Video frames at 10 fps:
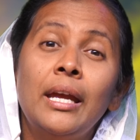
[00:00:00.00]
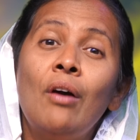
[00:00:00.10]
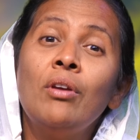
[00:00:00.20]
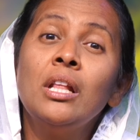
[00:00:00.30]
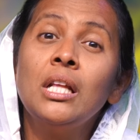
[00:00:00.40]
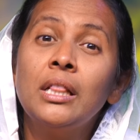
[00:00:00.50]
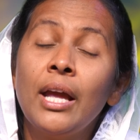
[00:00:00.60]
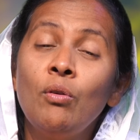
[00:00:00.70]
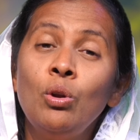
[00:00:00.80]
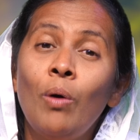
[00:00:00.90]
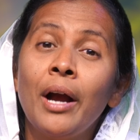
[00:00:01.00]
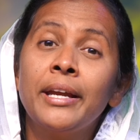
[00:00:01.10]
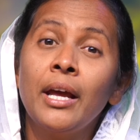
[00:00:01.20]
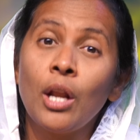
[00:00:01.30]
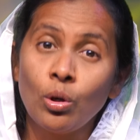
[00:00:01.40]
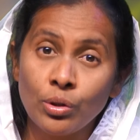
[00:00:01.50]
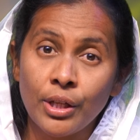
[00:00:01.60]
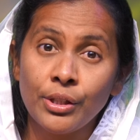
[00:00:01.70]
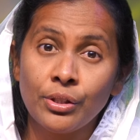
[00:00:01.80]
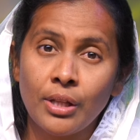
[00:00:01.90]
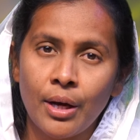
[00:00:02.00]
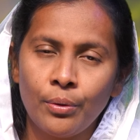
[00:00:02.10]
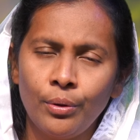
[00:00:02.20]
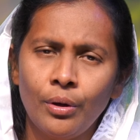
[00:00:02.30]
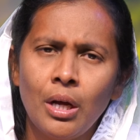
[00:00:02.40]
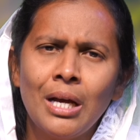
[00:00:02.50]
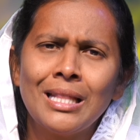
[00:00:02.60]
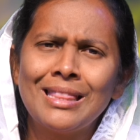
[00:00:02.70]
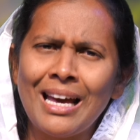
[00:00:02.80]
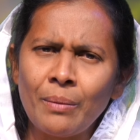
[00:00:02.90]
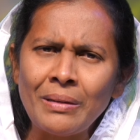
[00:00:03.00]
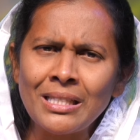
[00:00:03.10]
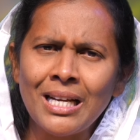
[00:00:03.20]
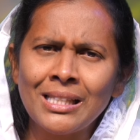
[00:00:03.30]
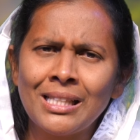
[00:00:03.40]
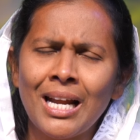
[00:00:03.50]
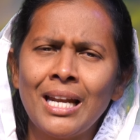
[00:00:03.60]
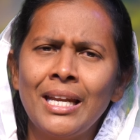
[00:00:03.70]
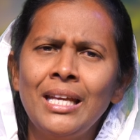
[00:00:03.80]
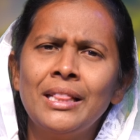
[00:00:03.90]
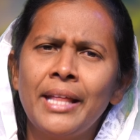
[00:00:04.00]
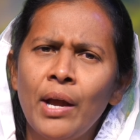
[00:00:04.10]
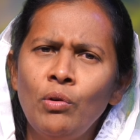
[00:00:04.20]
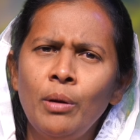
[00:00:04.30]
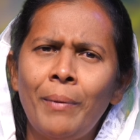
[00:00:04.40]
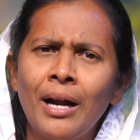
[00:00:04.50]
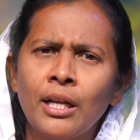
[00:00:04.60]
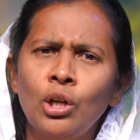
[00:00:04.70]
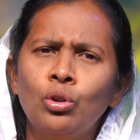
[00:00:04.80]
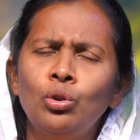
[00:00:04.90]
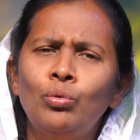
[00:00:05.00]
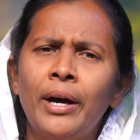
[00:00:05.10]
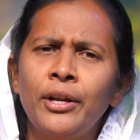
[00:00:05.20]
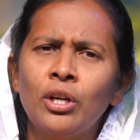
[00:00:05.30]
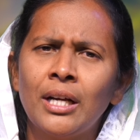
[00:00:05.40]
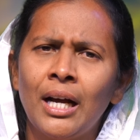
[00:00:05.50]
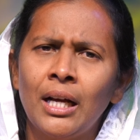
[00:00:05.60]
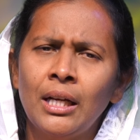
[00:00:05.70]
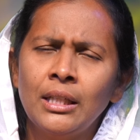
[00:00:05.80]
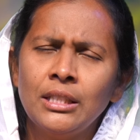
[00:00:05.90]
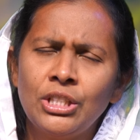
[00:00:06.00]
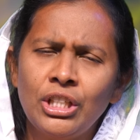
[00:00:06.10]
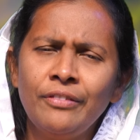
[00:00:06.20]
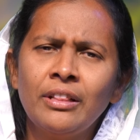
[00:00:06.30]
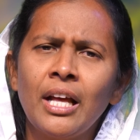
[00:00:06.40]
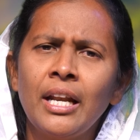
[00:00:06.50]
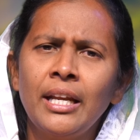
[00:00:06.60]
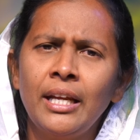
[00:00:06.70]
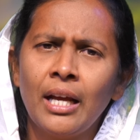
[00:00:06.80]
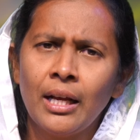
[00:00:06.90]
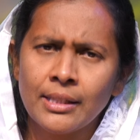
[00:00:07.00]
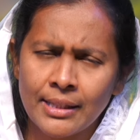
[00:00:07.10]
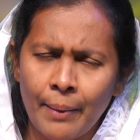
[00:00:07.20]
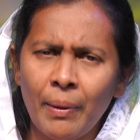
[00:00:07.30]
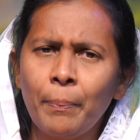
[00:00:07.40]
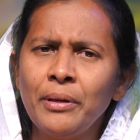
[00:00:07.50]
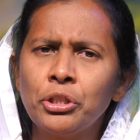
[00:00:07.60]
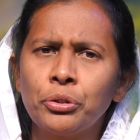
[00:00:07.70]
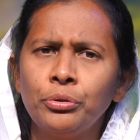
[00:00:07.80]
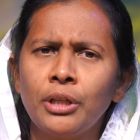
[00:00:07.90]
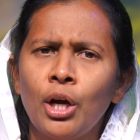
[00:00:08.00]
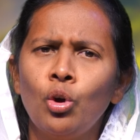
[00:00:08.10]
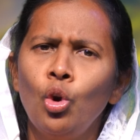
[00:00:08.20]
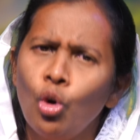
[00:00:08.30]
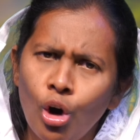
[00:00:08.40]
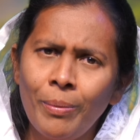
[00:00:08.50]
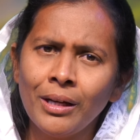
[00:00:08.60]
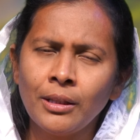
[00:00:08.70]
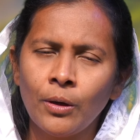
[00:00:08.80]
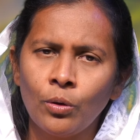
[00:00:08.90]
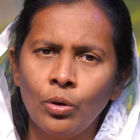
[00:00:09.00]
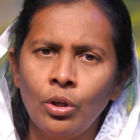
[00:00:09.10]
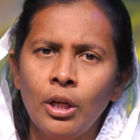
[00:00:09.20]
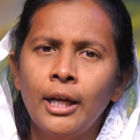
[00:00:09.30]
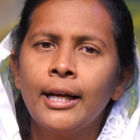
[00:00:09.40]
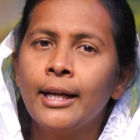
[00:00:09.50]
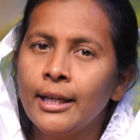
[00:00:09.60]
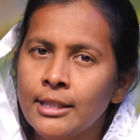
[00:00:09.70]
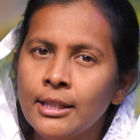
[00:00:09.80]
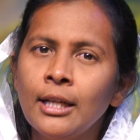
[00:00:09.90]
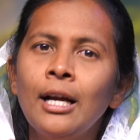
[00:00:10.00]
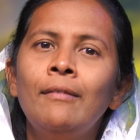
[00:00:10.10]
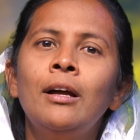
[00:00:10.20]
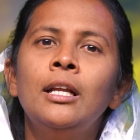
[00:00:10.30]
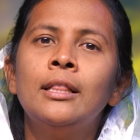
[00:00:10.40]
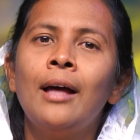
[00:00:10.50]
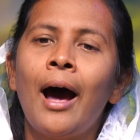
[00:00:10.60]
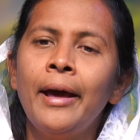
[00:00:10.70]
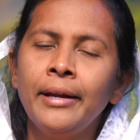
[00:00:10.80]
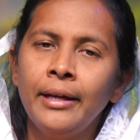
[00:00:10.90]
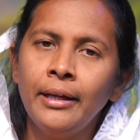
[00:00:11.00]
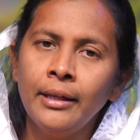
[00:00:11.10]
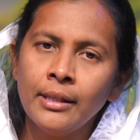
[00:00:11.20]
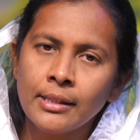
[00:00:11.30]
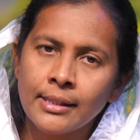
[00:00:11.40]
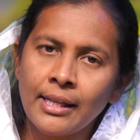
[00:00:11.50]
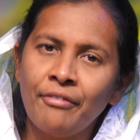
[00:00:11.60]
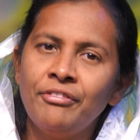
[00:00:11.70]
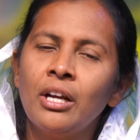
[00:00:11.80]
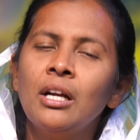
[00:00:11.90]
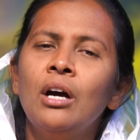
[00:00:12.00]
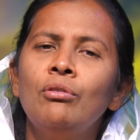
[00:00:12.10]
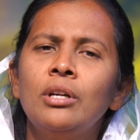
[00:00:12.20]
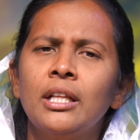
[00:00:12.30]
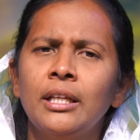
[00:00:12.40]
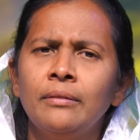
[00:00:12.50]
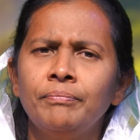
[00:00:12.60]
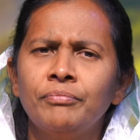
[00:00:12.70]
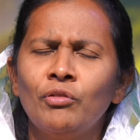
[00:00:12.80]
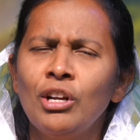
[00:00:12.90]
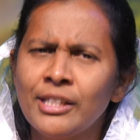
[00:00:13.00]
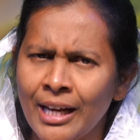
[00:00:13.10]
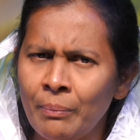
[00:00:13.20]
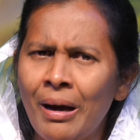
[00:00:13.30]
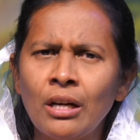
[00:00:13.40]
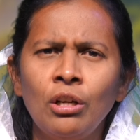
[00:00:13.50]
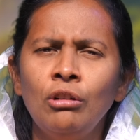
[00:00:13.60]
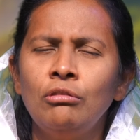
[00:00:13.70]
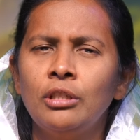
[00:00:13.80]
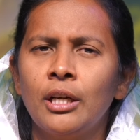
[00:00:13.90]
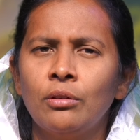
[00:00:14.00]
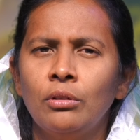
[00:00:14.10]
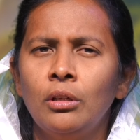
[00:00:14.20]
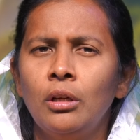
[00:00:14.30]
ఎవరైతే దేవుని వాక్యాన్ని అనుసరిస్తారో ధర్మశాస్త్రాన్ని దేవుని మాటలకు వారి యొక్క జీవితాన్ని సమర్పించుకుంటారో లోబడతారో ఖచ్చితంగా వాళ్ళ దారి సవ్యంగా ఉంటుంది వాళ్ళు సన్మార్గంలో ఉంటారు